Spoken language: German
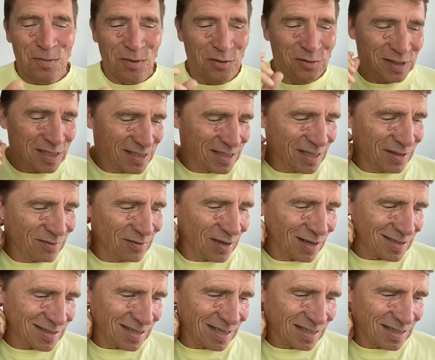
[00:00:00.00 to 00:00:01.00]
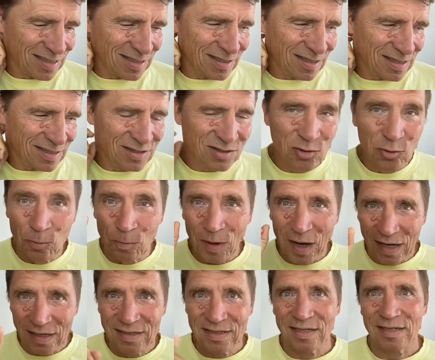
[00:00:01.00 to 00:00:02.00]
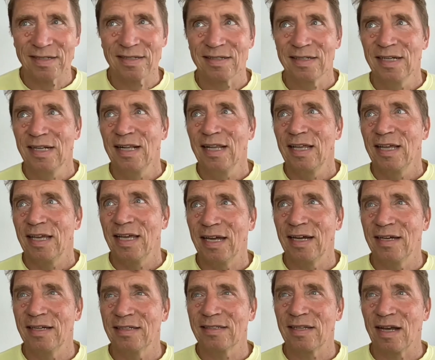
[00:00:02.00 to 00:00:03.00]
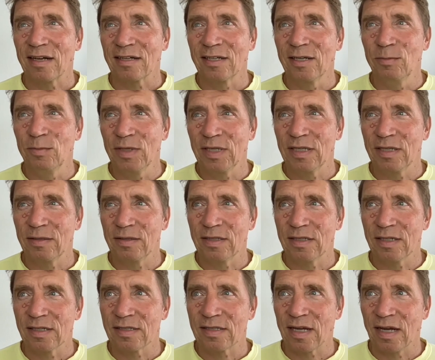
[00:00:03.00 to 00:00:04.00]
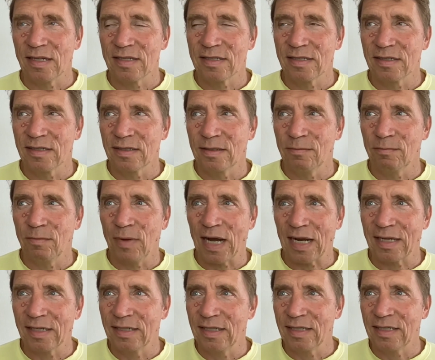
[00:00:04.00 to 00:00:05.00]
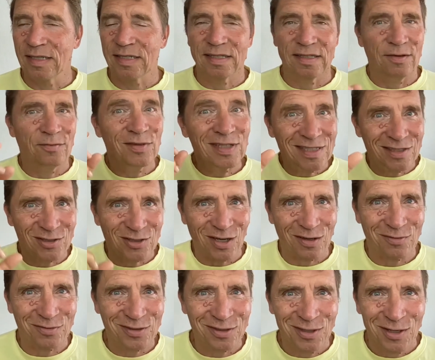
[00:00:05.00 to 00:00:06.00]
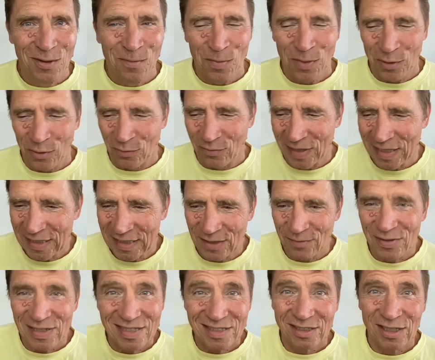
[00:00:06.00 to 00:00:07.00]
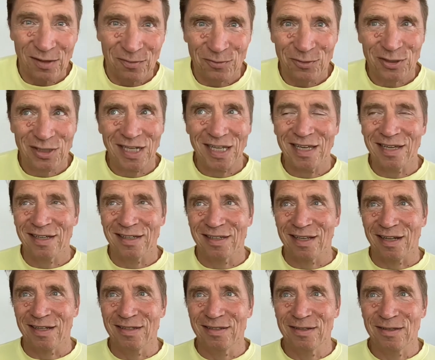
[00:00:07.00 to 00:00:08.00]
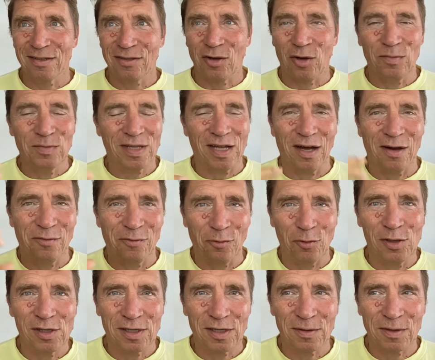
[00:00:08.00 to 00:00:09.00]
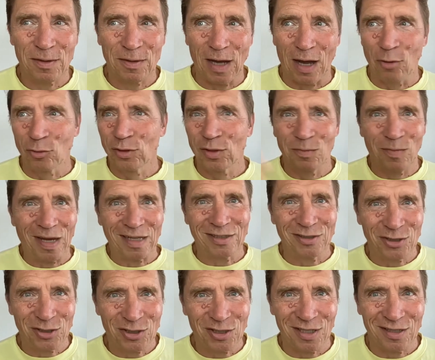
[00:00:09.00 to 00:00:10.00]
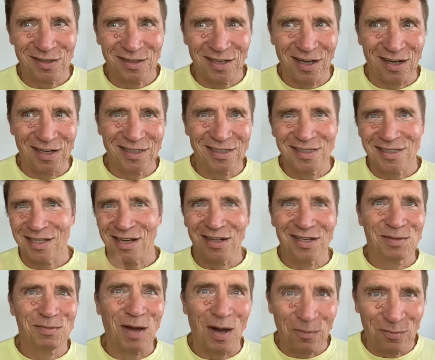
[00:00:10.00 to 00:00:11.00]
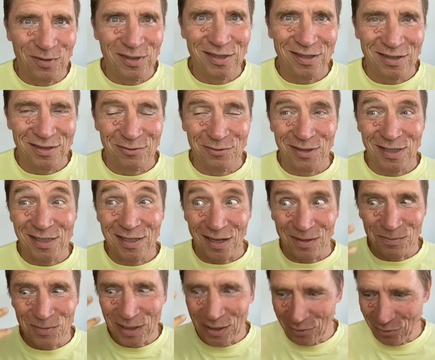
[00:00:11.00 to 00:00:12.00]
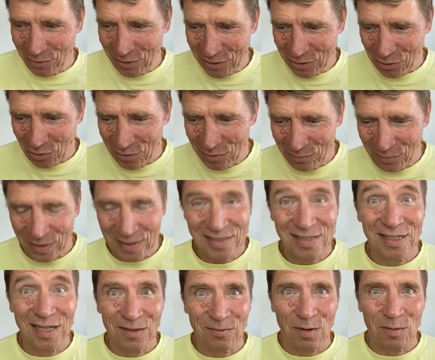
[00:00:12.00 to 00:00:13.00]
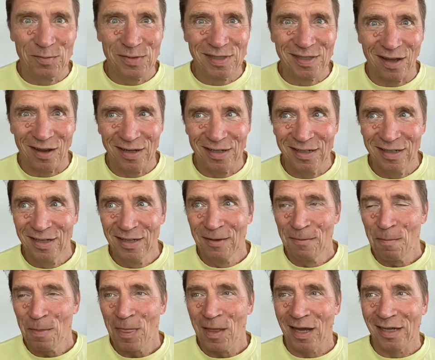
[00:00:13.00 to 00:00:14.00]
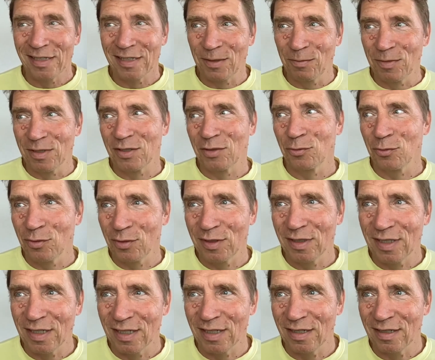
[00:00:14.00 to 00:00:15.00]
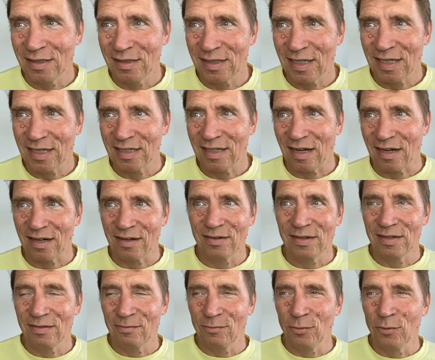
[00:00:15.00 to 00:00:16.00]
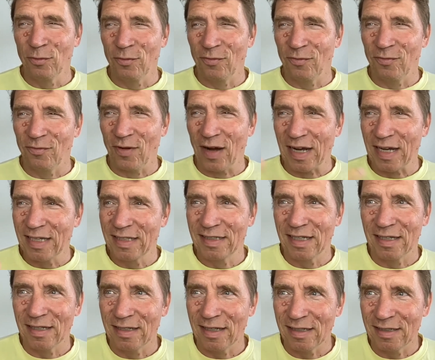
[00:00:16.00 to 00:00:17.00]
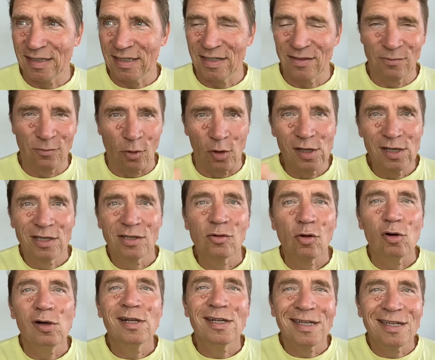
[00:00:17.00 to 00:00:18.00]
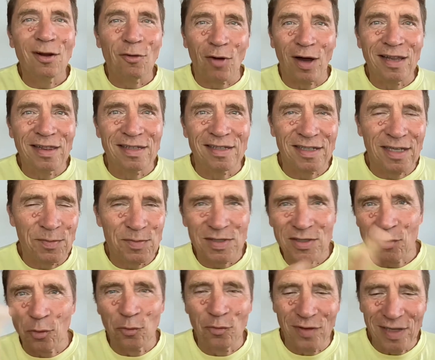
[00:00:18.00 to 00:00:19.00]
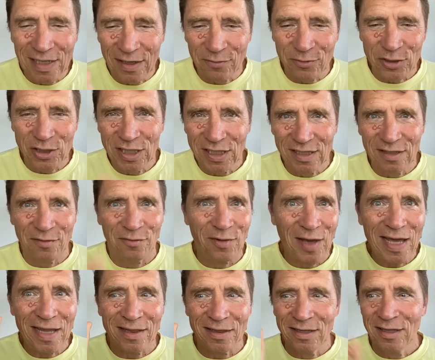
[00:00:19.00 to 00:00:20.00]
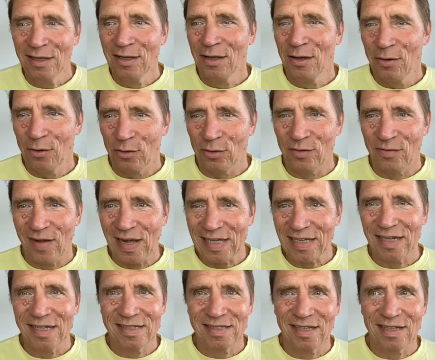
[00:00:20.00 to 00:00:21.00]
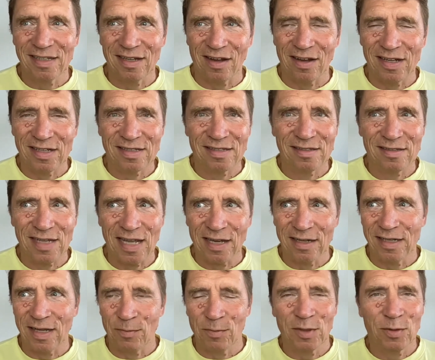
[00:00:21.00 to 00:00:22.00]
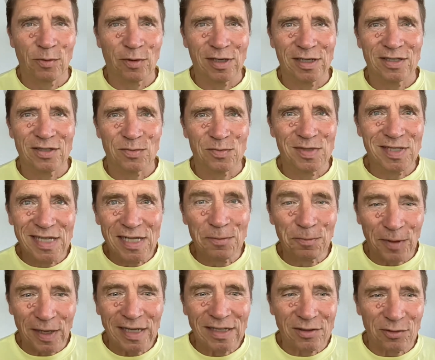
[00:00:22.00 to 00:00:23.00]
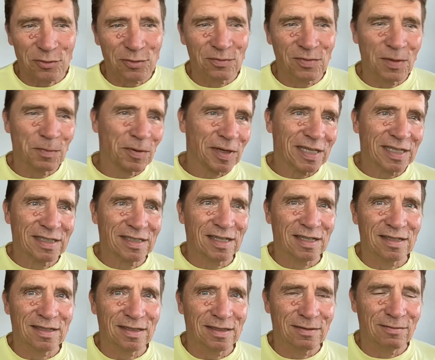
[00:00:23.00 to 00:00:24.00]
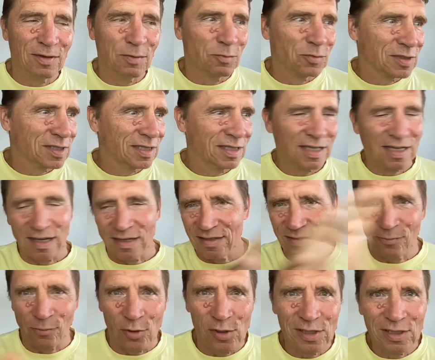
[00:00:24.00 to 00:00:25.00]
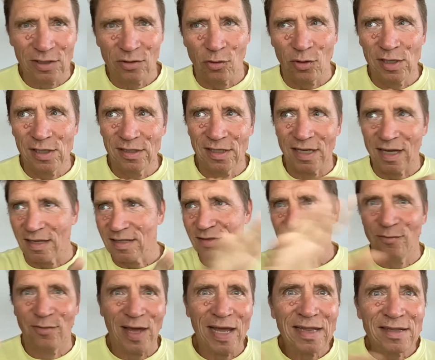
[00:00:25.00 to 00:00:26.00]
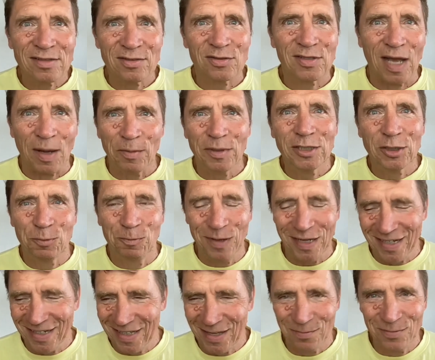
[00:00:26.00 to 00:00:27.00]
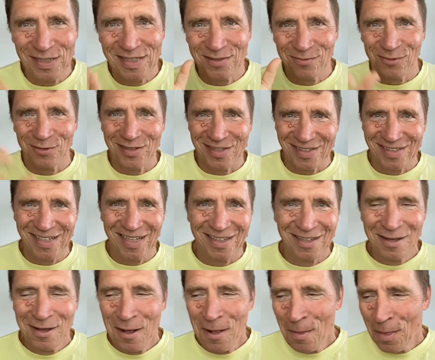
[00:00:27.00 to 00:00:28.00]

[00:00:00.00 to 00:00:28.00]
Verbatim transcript: Und der Stephen Larsen hat einen, einen super Ansatz. Er sagt nämlich, das ganze Marketing ist eine Wissenschaft. Und wenn ich die Wissenschaft verstehe, dann kommt der Erfolg automatisch. Dann kann ich das gar nicht mehr abwinden. Und das hat mich natürlich schon fasziniert, weil bis dahin hatte ich immer so die, den Gedanken, wo fange ich denn diesen Wollknäuel genau an? Da gibt es so viele verschiedene Fäden und welcher ist denn da jetzt der, der mich wirklich zum Ziel bringt und wie bringe ich denn, wie muss ich die ganzen Wollknäuel, die ganzen Fäden zusammenspinnen, damit es funktioniert?